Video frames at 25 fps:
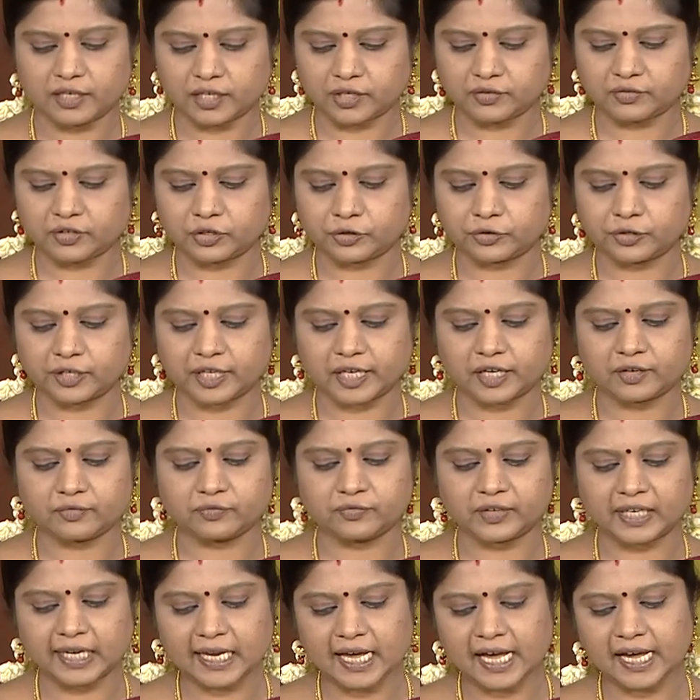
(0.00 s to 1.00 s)
இவருடைய
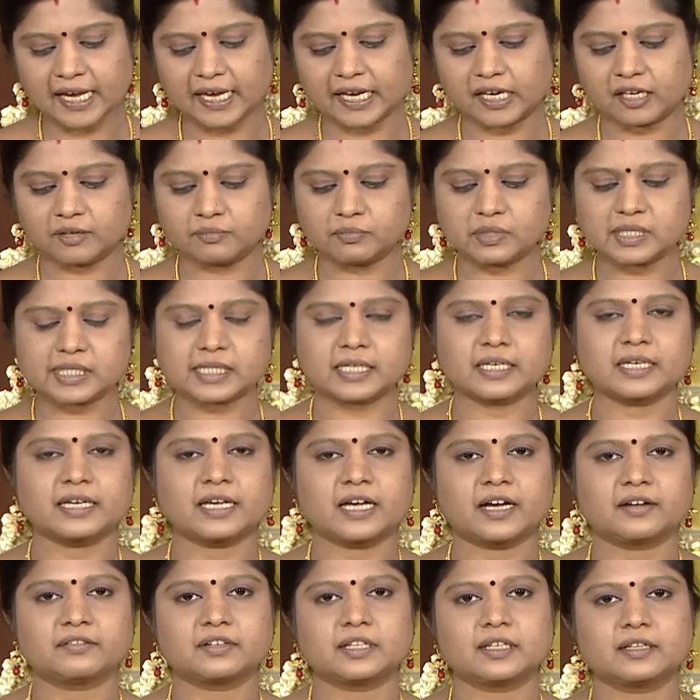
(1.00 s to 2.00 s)
விழா எலும்பு
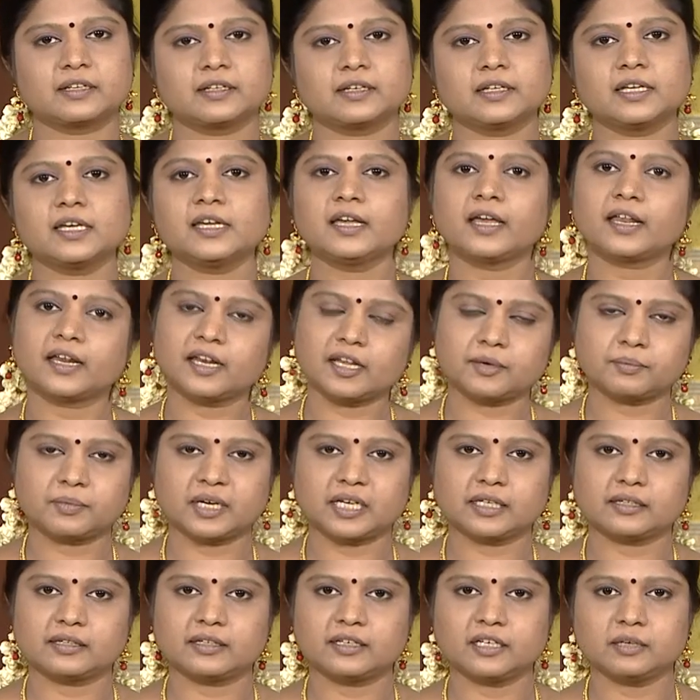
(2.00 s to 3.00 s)
சரியாவதற்கு என்ன
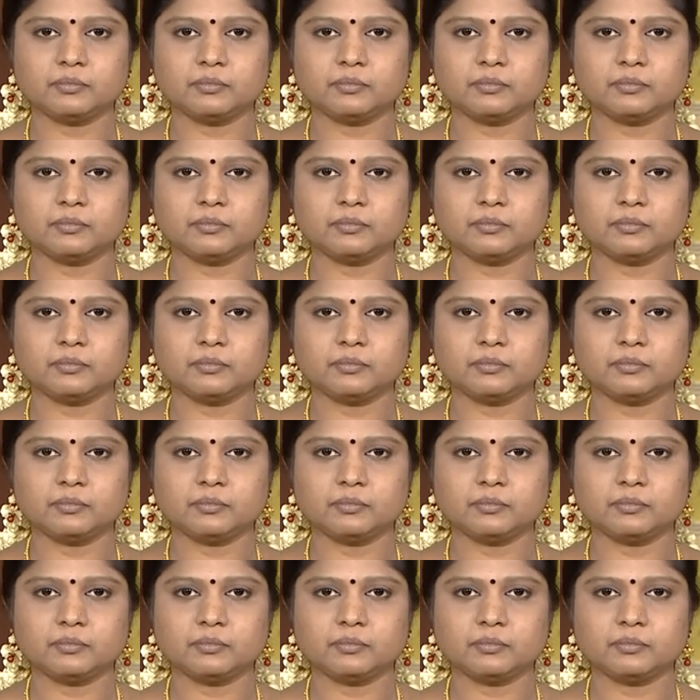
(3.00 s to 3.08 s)
மருந்துன்னு